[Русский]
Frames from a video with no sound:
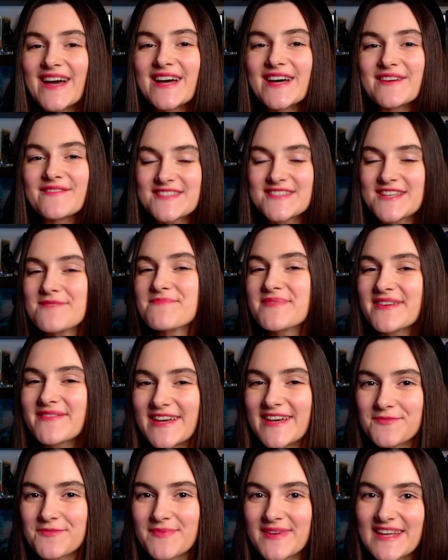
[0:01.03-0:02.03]
Всем
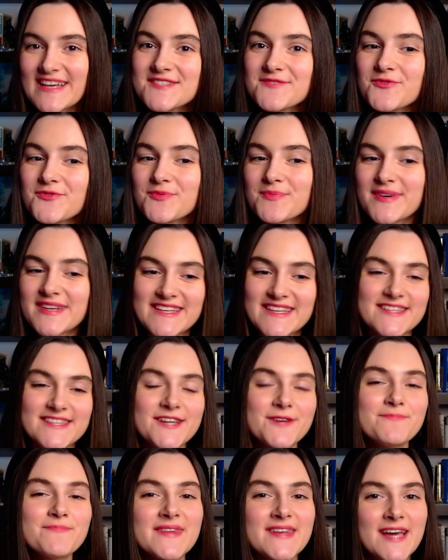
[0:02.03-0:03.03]
привет, меня зовут
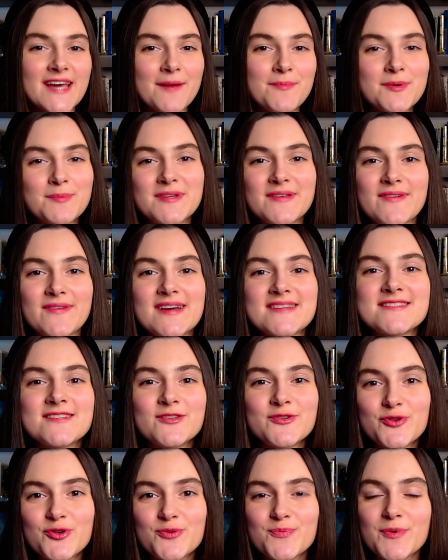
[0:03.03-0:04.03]
Марина, я преподаватель
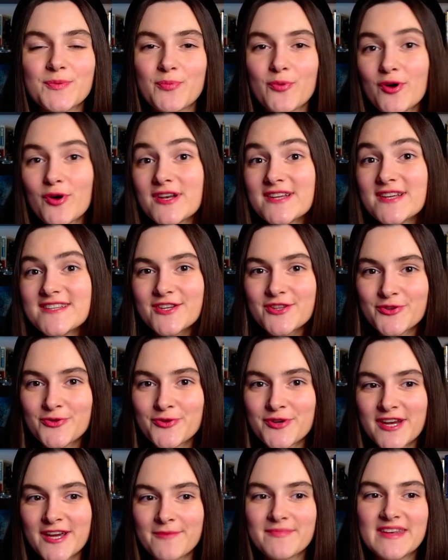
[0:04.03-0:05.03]
Турбо по
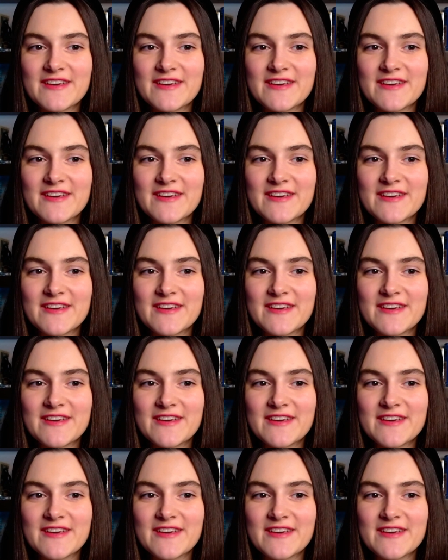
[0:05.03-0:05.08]
литературе,